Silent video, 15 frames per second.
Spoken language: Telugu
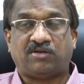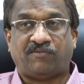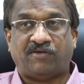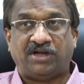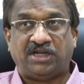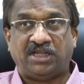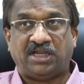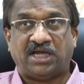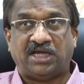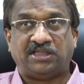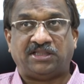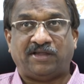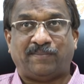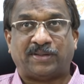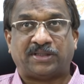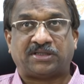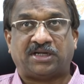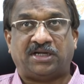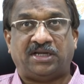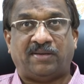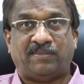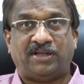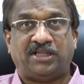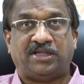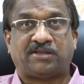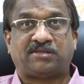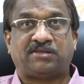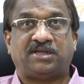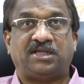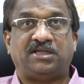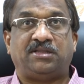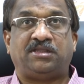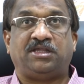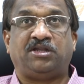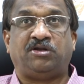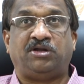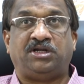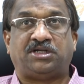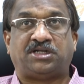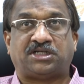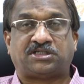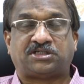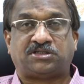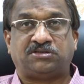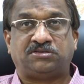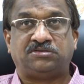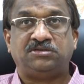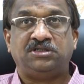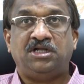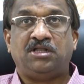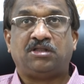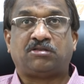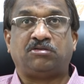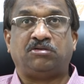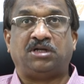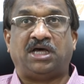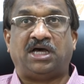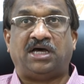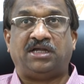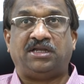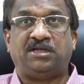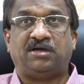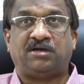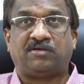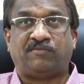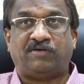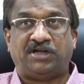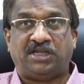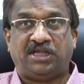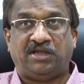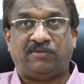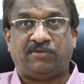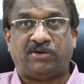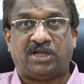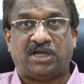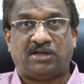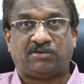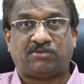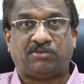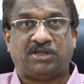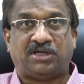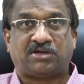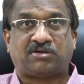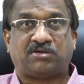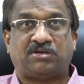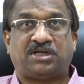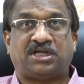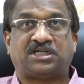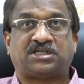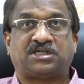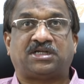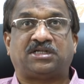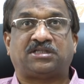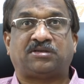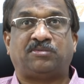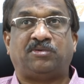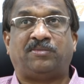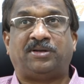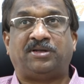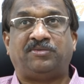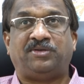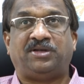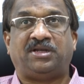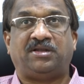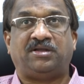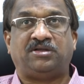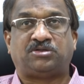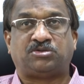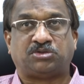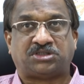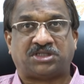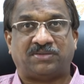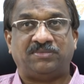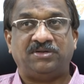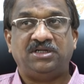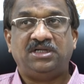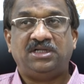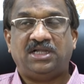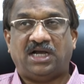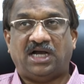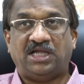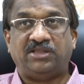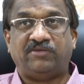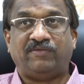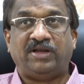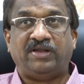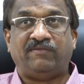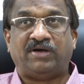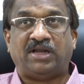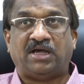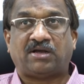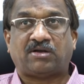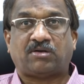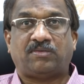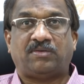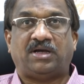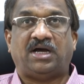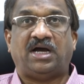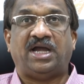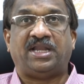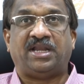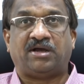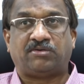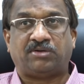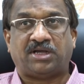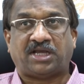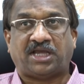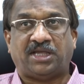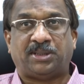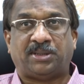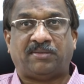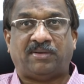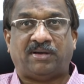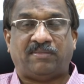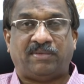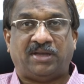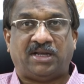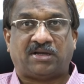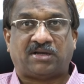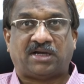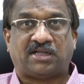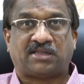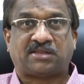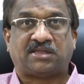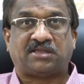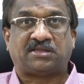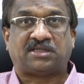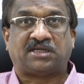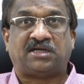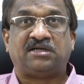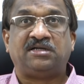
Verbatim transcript: వడ్డీ రాయితీ పథకాన్ని అమలు చేస్తున్నాయి జీరో ఇంట్రెస్ట్ సున్నా వడ్డీ రుణాలకు కూడా రాష్ట్ర గతంలో మనం చూసాం అందువల్ల ఇవాళ అయినా కూడా కేంద్రం ఆ మేరకు కాస్తంత